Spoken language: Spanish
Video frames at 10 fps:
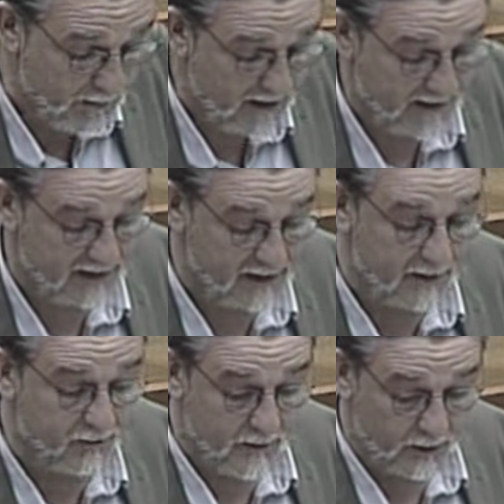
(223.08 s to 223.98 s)
relativa al
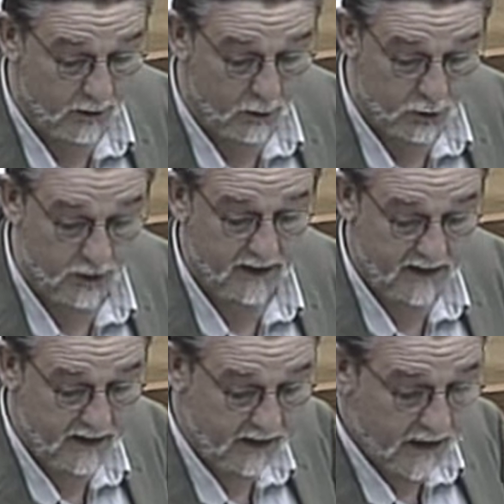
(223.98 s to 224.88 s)
fomento de uso de
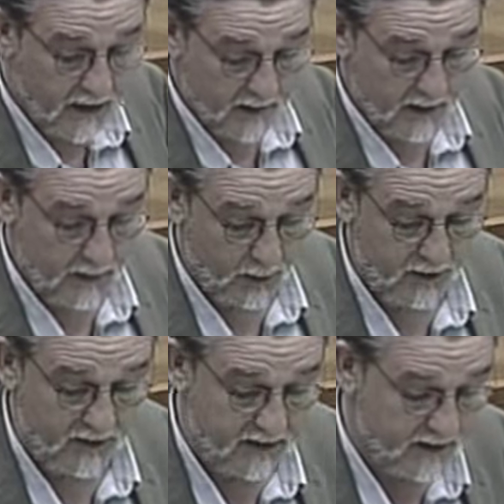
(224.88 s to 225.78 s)
energía eh,
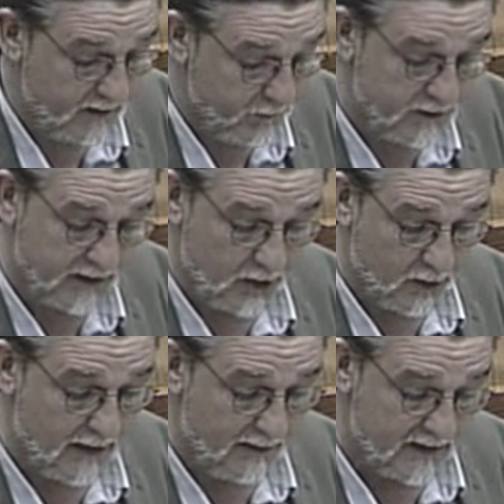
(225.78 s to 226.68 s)
procedente de fuentes
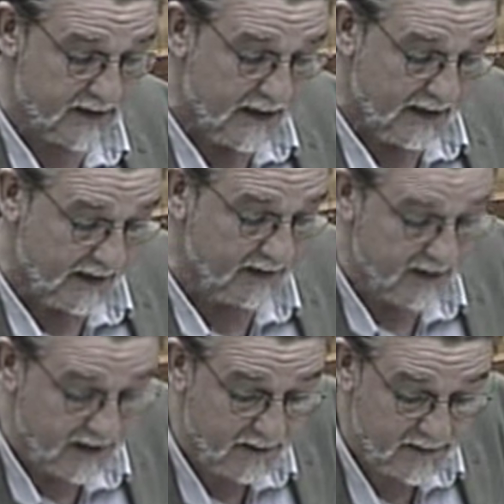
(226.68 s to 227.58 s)
renovables, que tiene
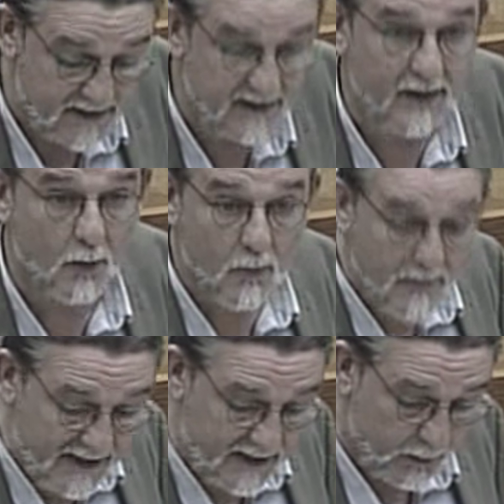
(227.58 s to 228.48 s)
que representar un
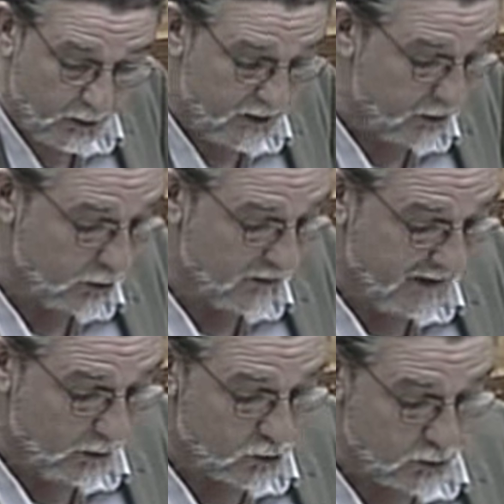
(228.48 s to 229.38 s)
20% del
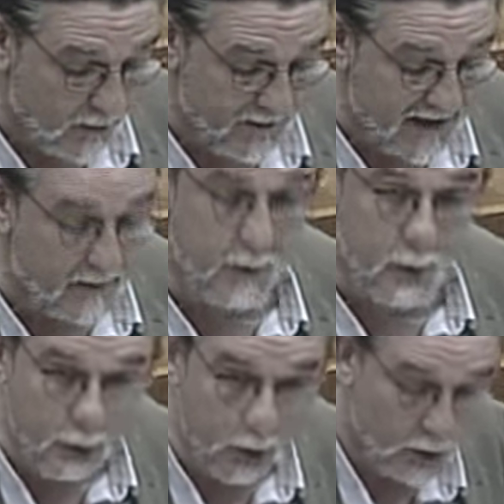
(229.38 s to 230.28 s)
consumo final
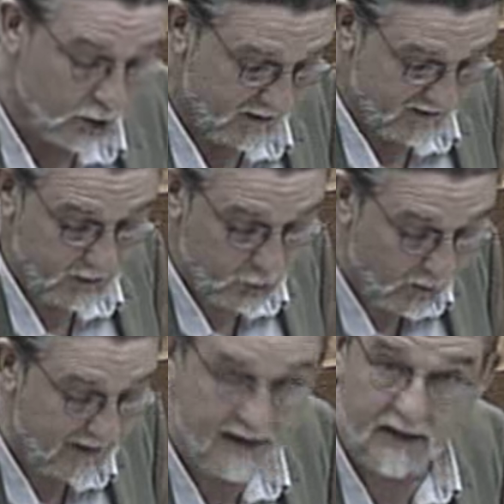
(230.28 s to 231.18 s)
bruto de toda
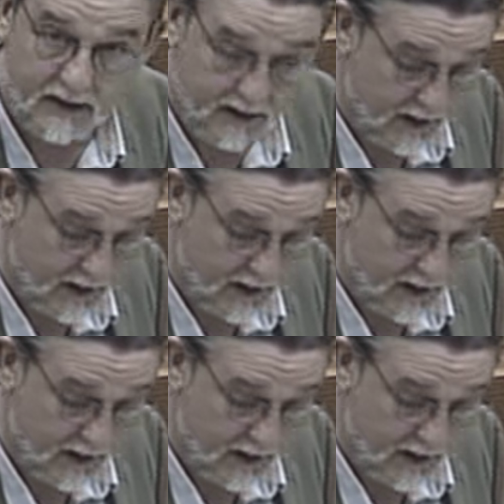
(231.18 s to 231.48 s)
la energía